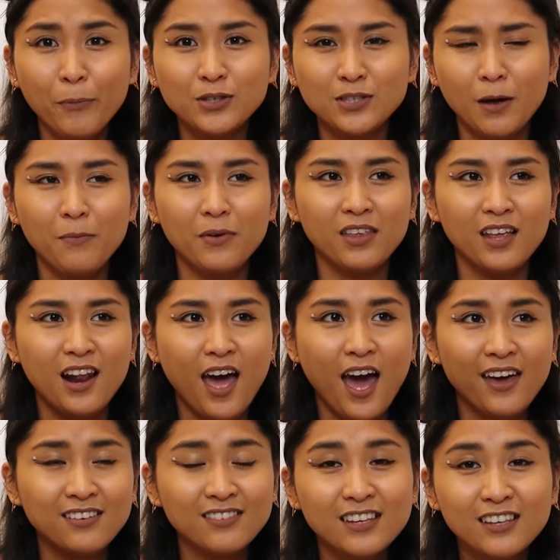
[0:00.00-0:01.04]
Tapos sabi
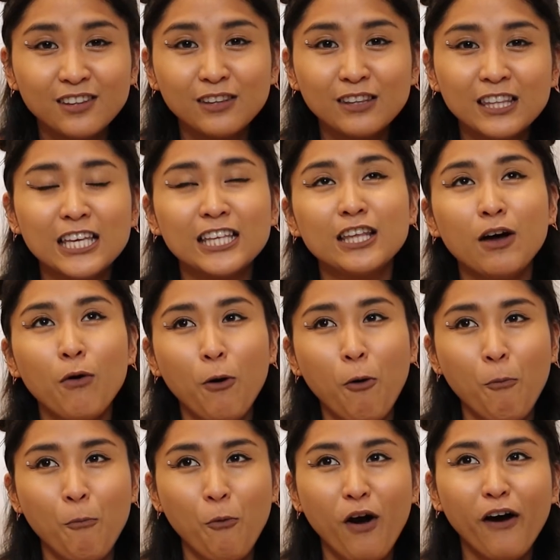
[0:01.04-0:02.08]
nila, hindi, hindi daw
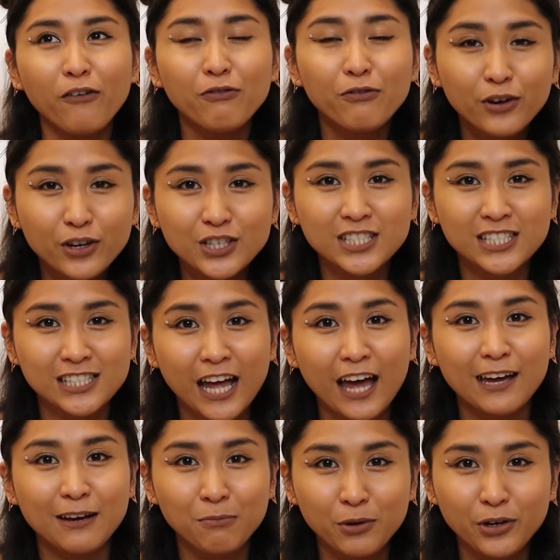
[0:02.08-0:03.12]
ako mukhang first
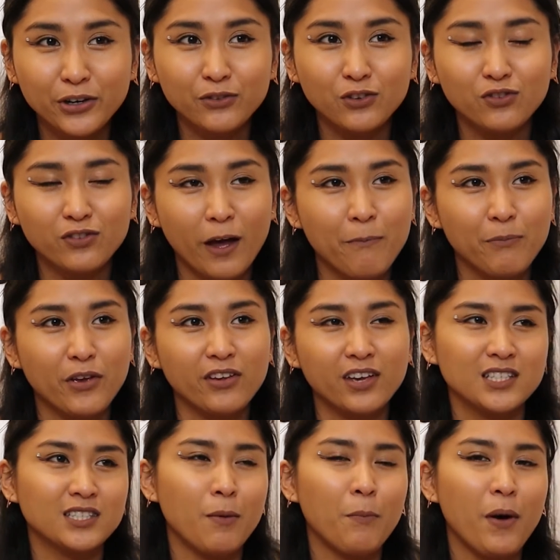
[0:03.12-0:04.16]
timer nung time na yun
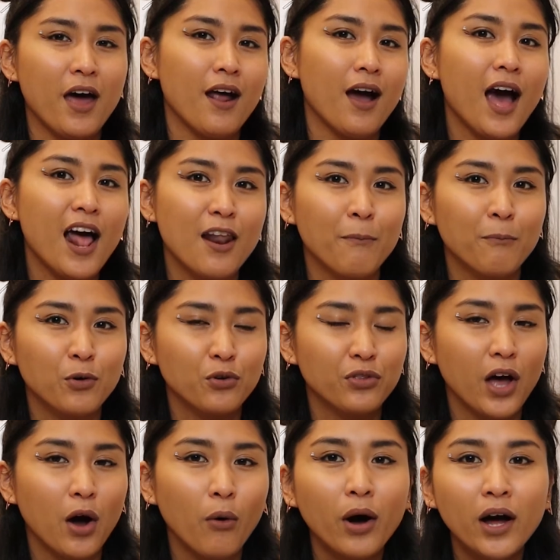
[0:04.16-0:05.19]
kasi parang alam ko
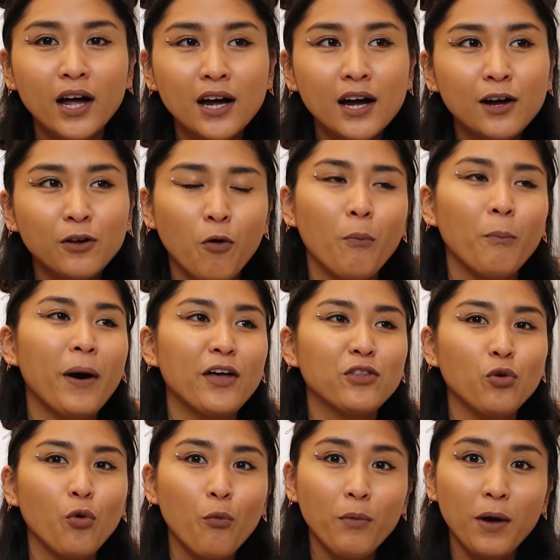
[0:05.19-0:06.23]
daw kung paano